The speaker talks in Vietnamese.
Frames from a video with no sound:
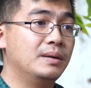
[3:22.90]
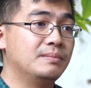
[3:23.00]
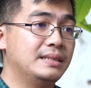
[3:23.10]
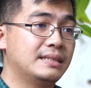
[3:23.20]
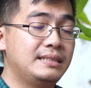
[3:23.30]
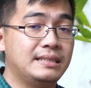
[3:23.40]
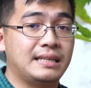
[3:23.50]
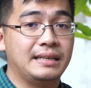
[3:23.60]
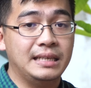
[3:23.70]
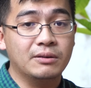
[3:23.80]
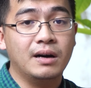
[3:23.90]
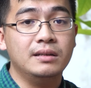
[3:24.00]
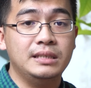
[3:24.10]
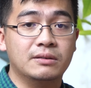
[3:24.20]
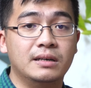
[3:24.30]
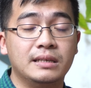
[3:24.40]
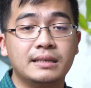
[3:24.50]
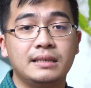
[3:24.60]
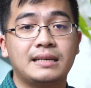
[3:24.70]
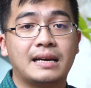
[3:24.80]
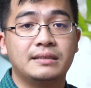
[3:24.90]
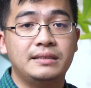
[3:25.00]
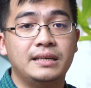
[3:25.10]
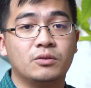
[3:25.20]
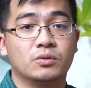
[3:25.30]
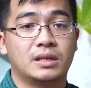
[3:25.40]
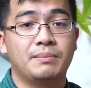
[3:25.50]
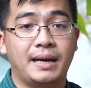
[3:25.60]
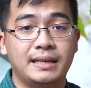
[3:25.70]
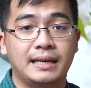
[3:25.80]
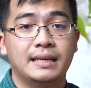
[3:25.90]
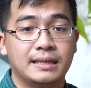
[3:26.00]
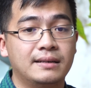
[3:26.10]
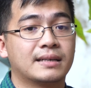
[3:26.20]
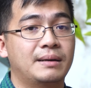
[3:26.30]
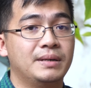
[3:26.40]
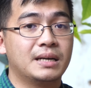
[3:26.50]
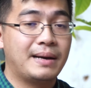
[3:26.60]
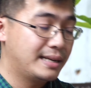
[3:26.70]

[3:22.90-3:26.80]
mình mình sẽ chia sẻ nhiều hơn nhiều hơn những cái tính năng riêng của cái máy này rồi cảm ơn các